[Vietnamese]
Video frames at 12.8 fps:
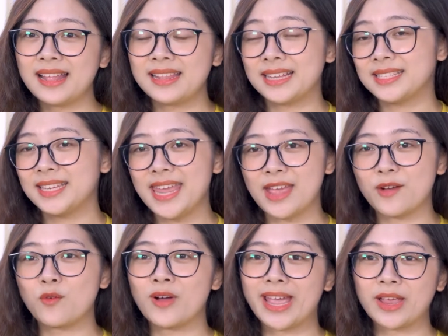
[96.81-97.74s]
là cha đẻ
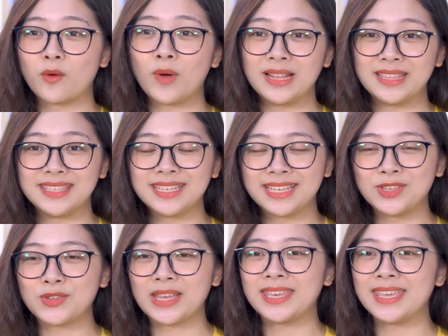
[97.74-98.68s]
của ngành quản trị
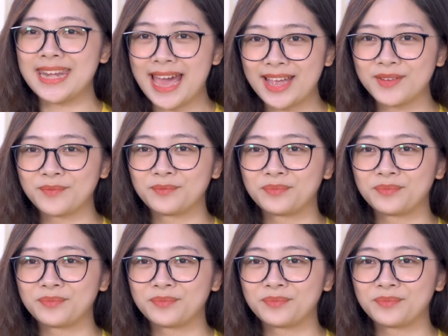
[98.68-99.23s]
kinh doanh hiện đại.